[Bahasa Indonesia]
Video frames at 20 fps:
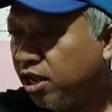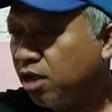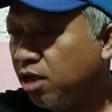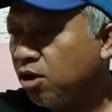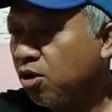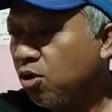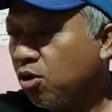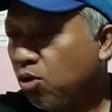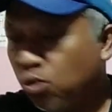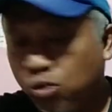ini
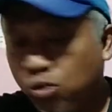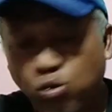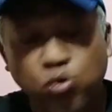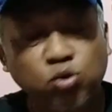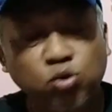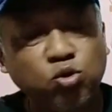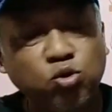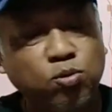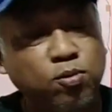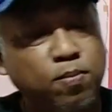
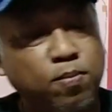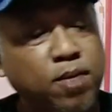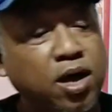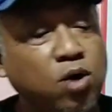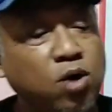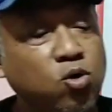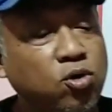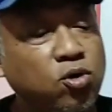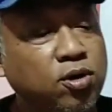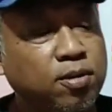untuk
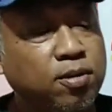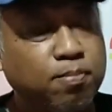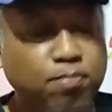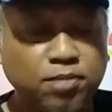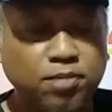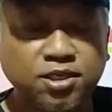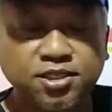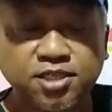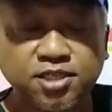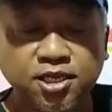membangun
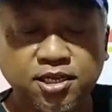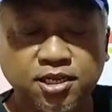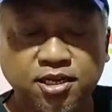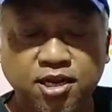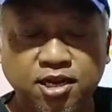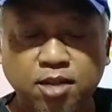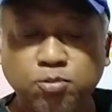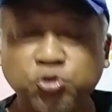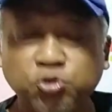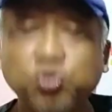Masjid
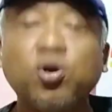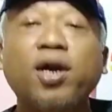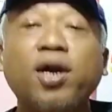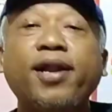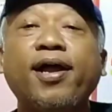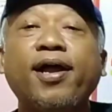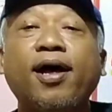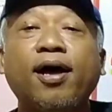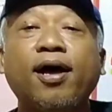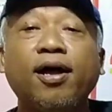enam
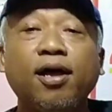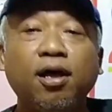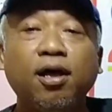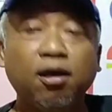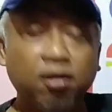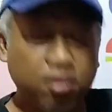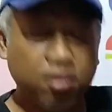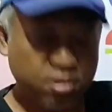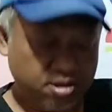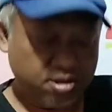Syuhada
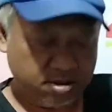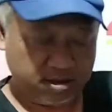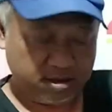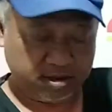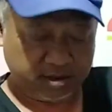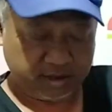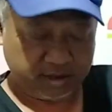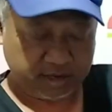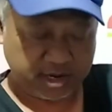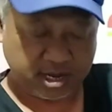ya
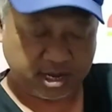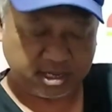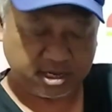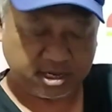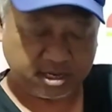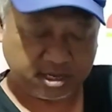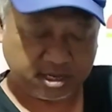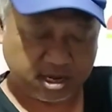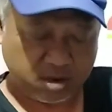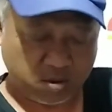di
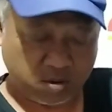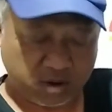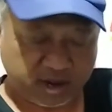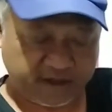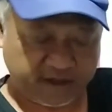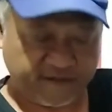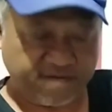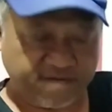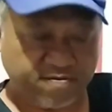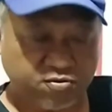atas tanah
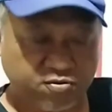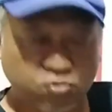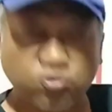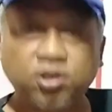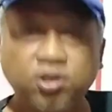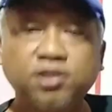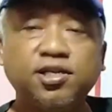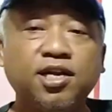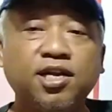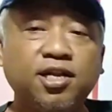wakaf
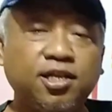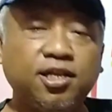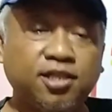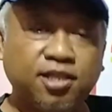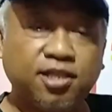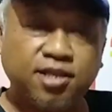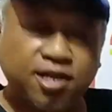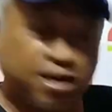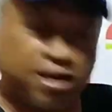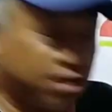sudah jadi
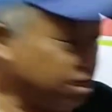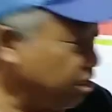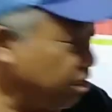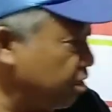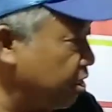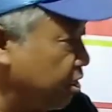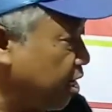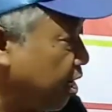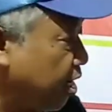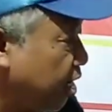tinggal
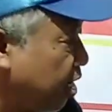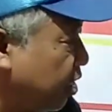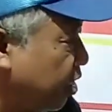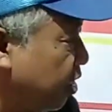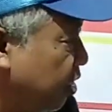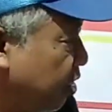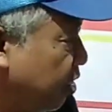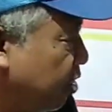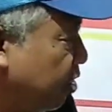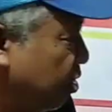didak
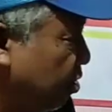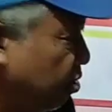lagi